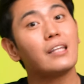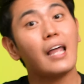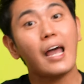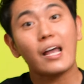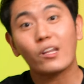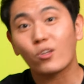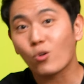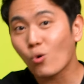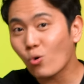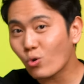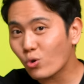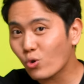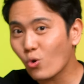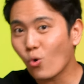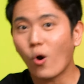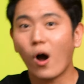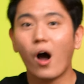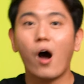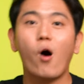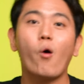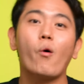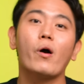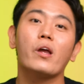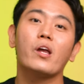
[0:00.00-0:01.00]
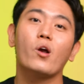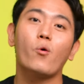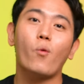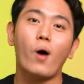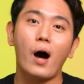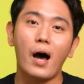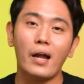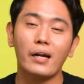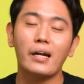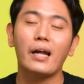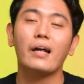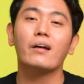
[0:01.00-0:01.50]
แต่ทุกๆอวัย
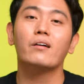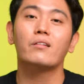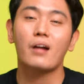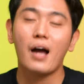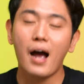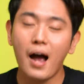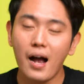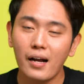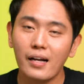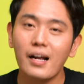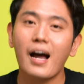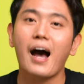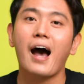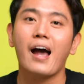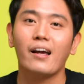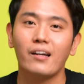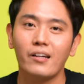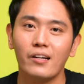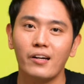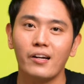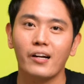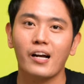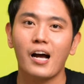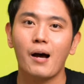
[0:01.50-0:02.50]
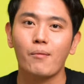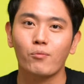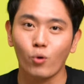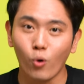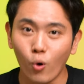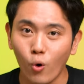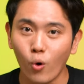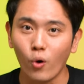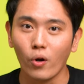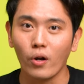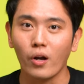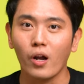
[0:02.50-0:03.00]
วะในร่างกายเลยนะครับทุ
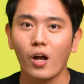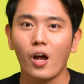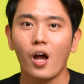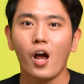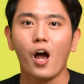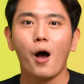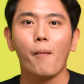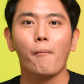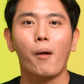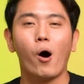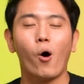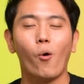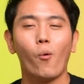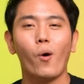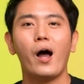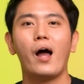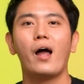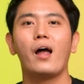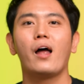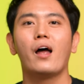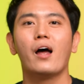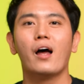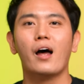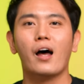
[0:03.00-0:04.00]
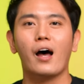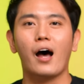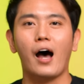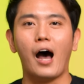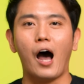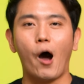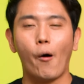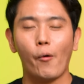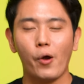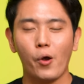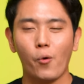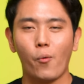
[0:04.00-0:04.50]
กคนเพราะว่า
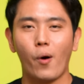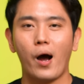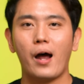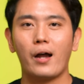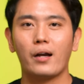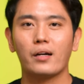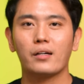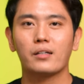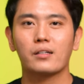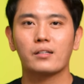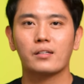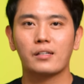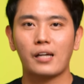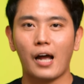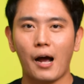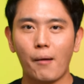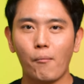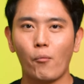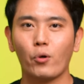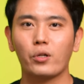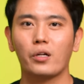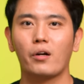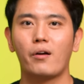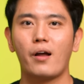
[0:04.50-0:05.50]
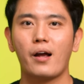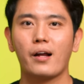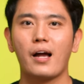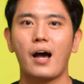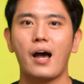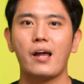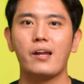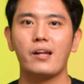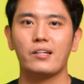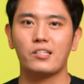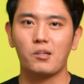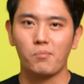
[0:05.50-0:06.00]
อวัยวะทั้งหมดในร่าง
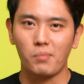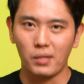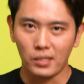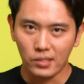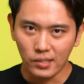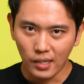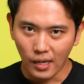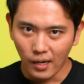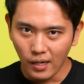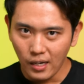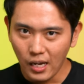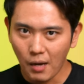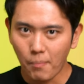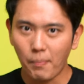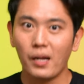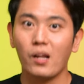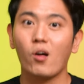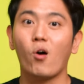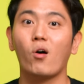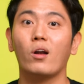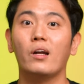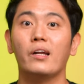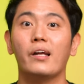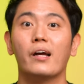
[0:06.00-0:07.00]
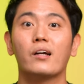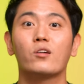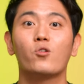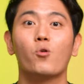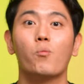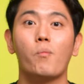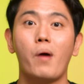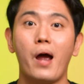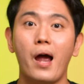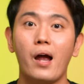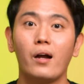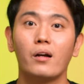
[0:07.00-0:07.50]
กายเนี่ยจะมีเส้นเลือดไปหล่อเลี้ยงถู
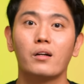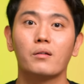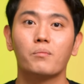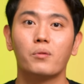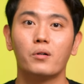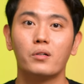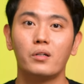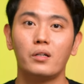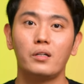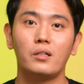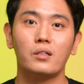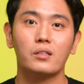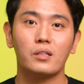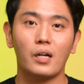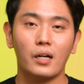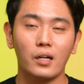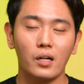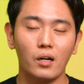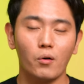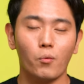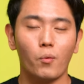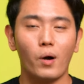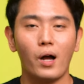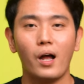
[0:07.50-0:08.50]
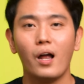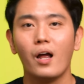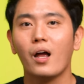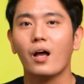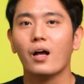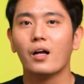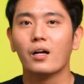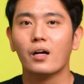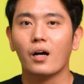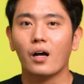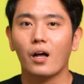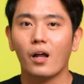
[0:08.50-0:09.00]
กไหมเพราะฉะนั้นถ้าเกิดว่า
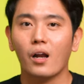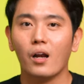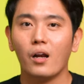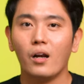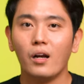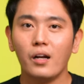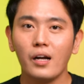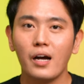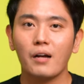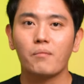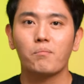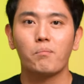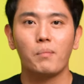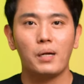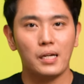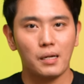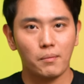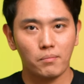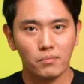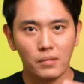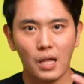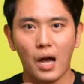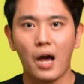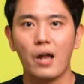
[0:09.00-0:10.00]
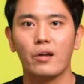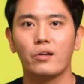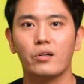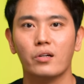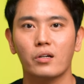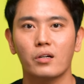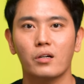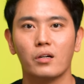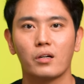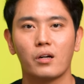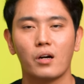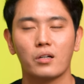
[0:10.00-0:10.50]
เลือดมีน้ำตาล
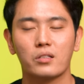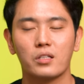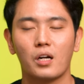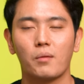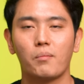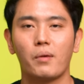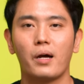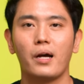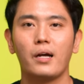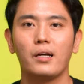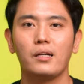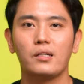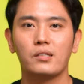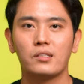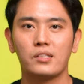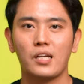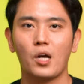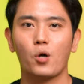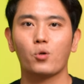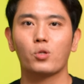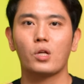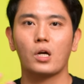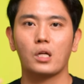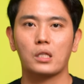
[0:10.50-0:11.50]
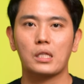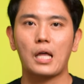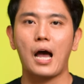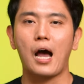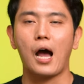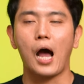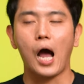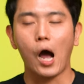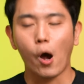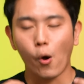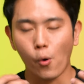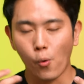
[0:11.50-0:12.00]
เยอะก็จะทำให้เซลล์ต่า
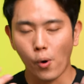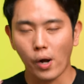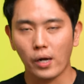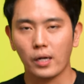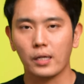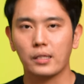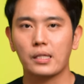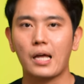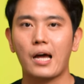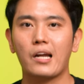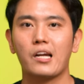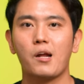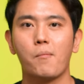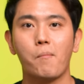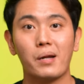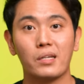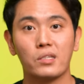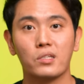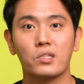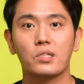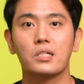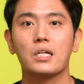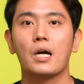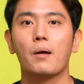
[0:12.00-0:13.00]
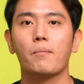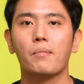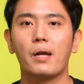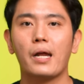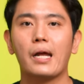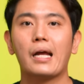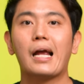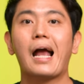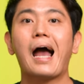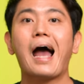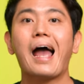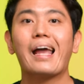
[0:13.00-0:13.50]
งๆเอาไว้ต่างๆเนี่ยมันเสื่อม
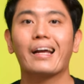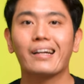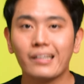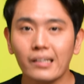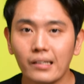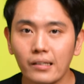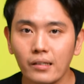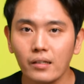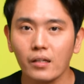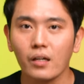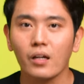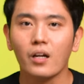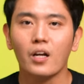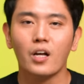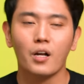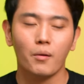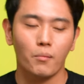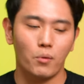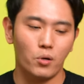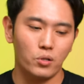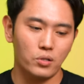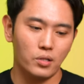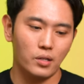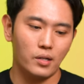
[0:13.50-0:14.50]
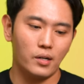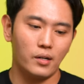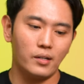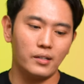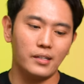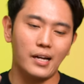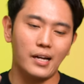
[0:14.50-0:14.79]
ได้ง่ายขึ้น เพราะฉะนั้น